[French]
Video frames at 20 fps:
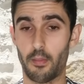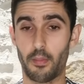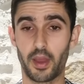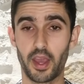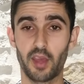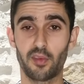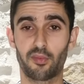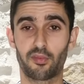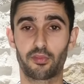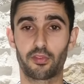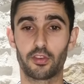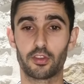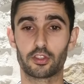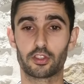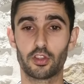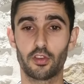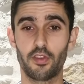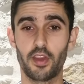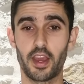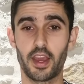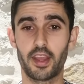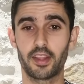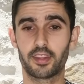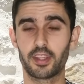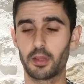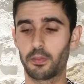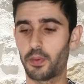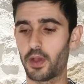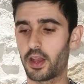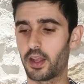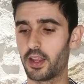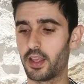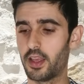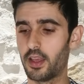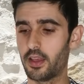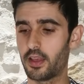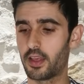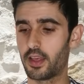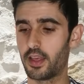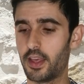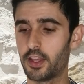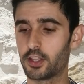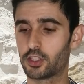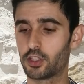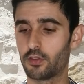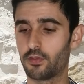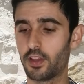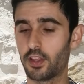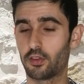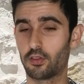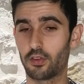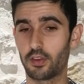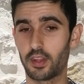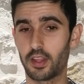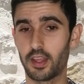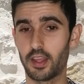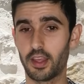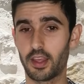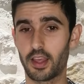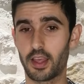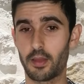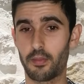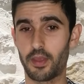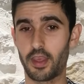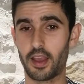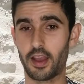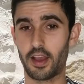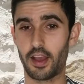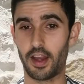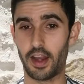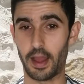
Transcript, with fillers: Bref, je vais arrêter de parler et je vais donner eh bien,